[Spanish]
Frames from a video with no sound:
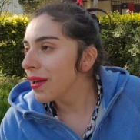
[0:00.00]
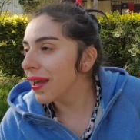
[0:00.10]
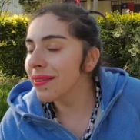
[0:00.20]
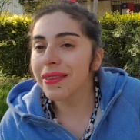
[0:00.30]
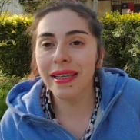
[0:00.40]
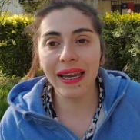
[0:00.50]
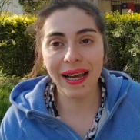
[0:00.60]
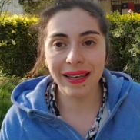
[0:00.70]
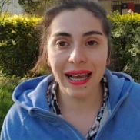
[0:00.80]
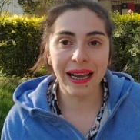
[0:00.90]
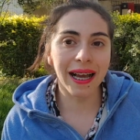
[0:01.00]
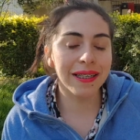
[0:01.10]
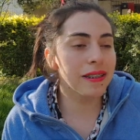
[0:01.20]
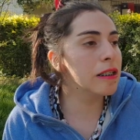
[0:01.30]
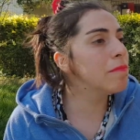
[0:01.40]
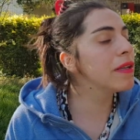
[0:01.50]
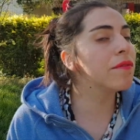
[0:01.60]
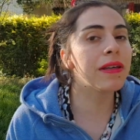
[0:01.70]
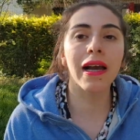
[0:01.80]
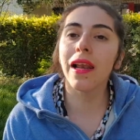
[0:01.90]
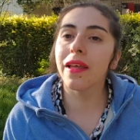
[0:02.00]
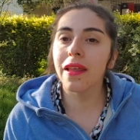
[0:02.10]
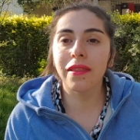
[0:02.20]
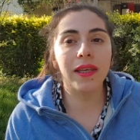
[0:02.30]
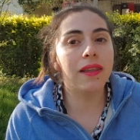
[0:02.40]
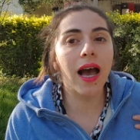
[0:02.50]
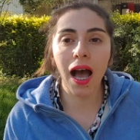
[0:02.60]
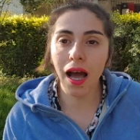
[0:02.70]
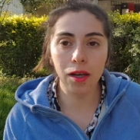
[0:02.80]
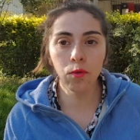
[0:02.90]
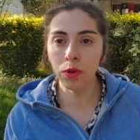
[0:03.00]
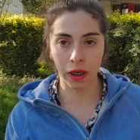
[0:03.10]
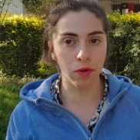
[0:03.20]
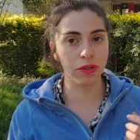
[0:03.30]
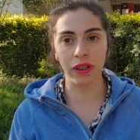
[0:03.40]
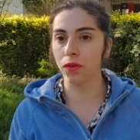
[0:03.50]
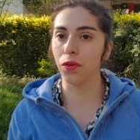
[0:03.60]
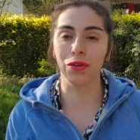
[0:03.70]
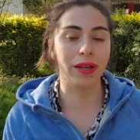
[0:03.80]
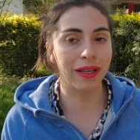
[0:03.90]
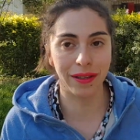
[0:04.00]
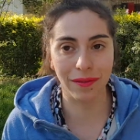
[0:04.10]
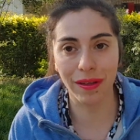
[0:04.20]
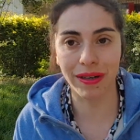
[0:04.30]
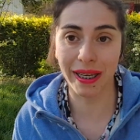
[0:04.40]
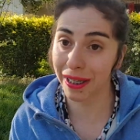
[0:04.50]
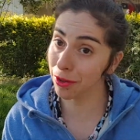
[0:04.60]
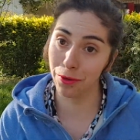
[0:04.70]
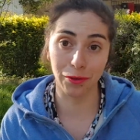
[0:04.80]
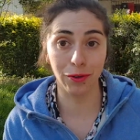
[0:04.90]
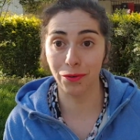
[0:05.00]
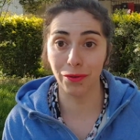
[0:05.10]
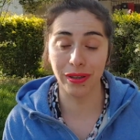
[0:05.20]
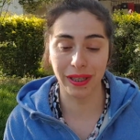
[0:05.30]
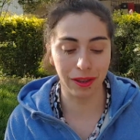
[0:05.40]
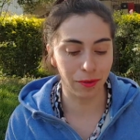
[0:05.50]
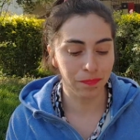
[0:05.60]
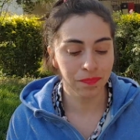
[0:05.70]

entregan las cajas sin verificar la identidad, alguna cosa, no, de verdad que no, no, no entiendo.